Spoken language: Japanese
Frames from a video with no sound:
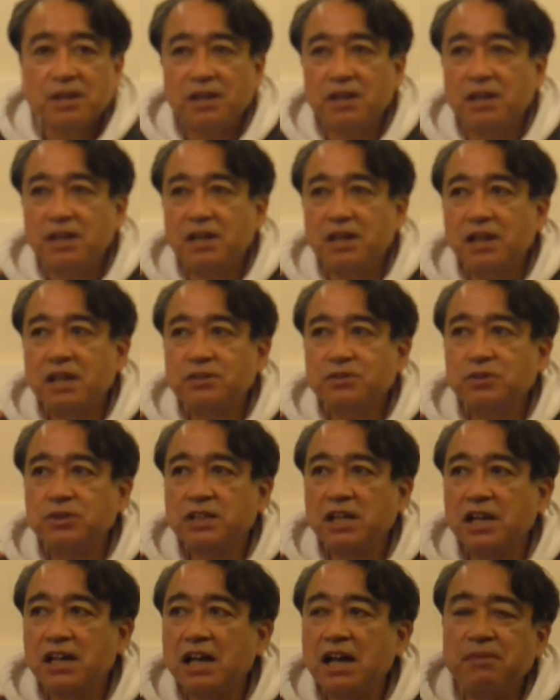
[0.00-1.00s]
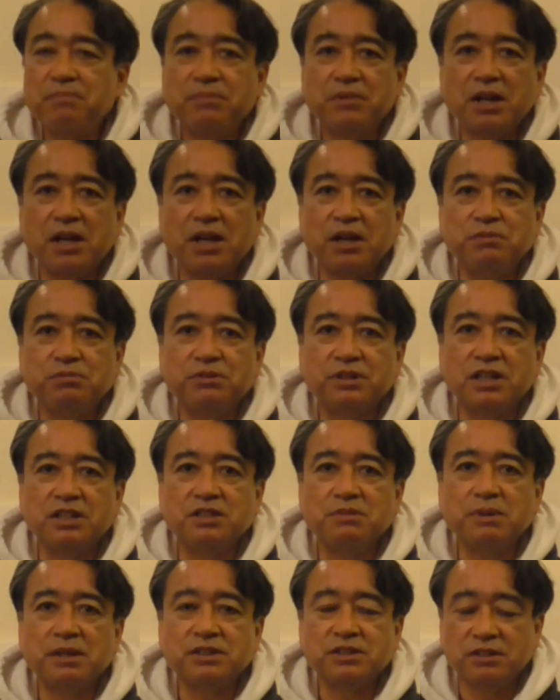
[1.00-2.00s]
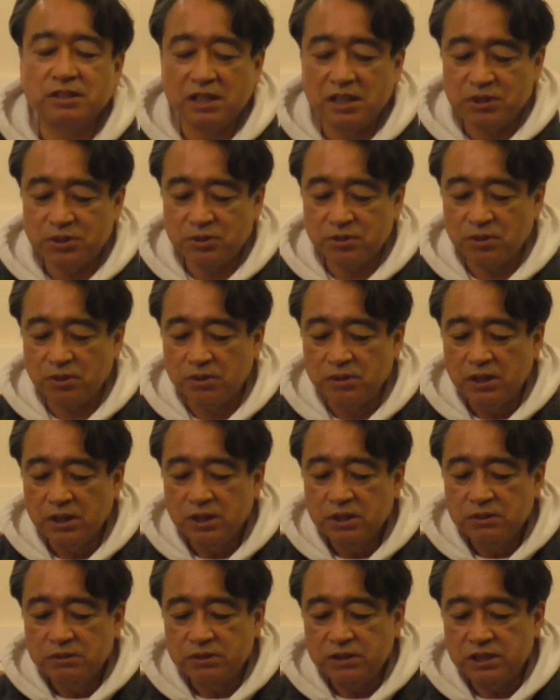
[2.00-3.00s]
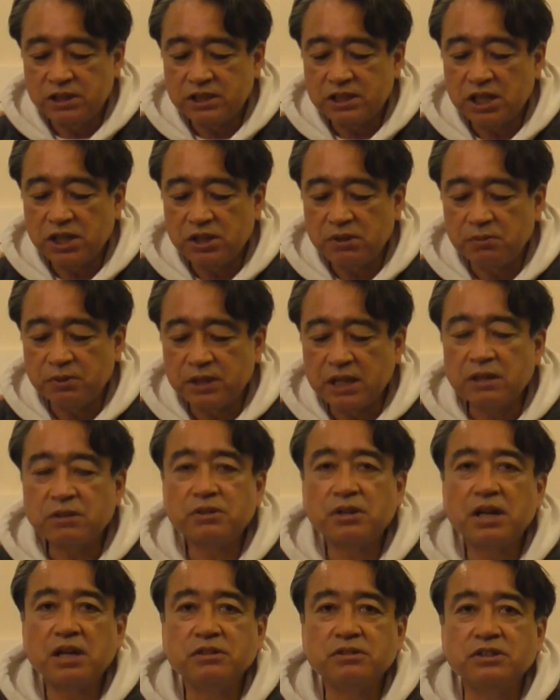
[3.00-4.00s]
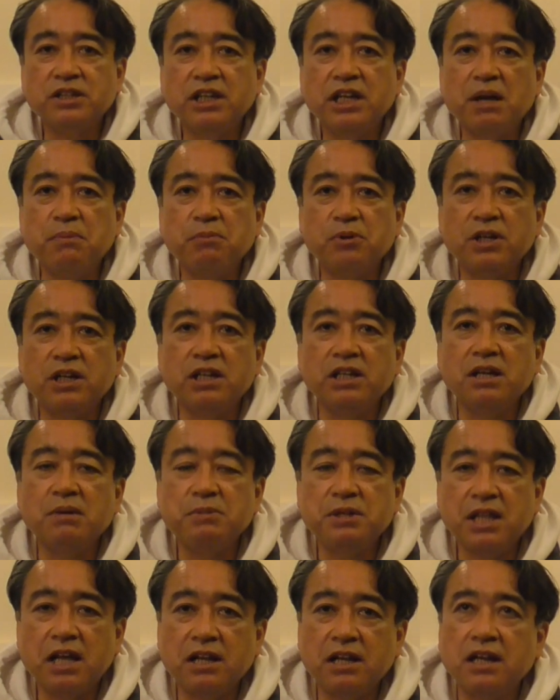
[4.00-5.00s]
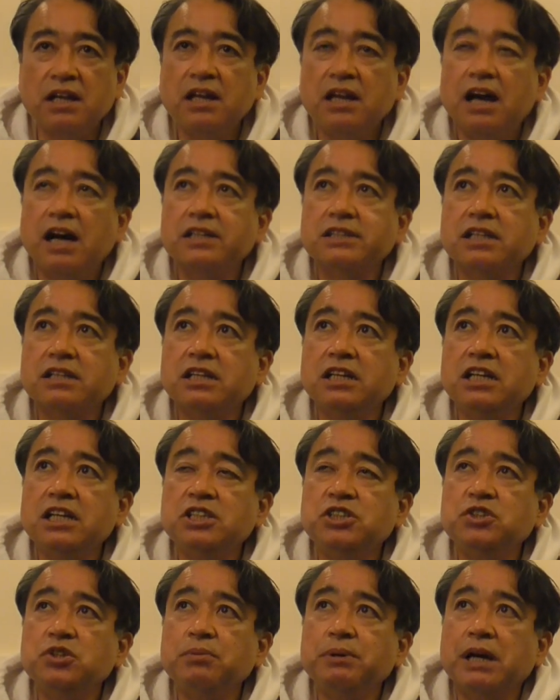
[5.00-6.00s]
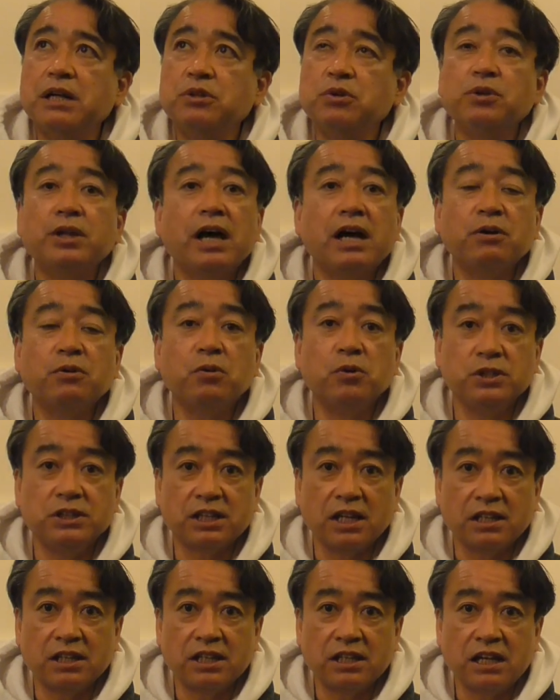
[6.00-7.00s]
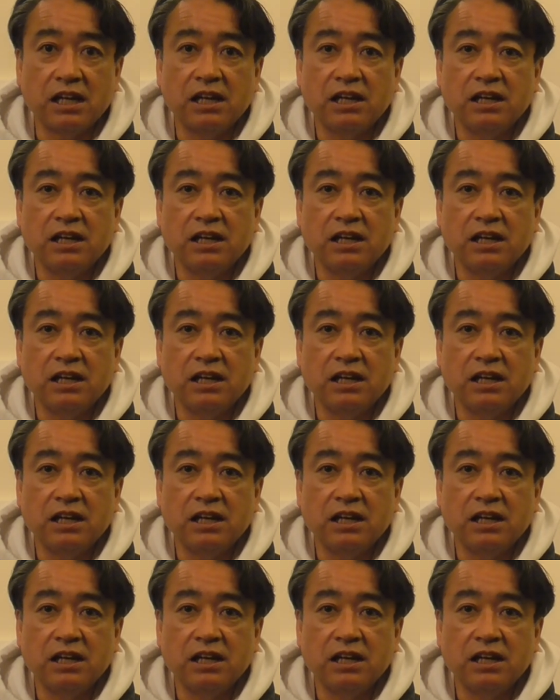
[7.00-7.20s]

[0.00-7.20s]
えー、麻生ちゃんが、えー、復帰しますんでちょっと藤井さんにもなんとなく意見も聞いてみたりあさって日曜日は野田浩二さんなんで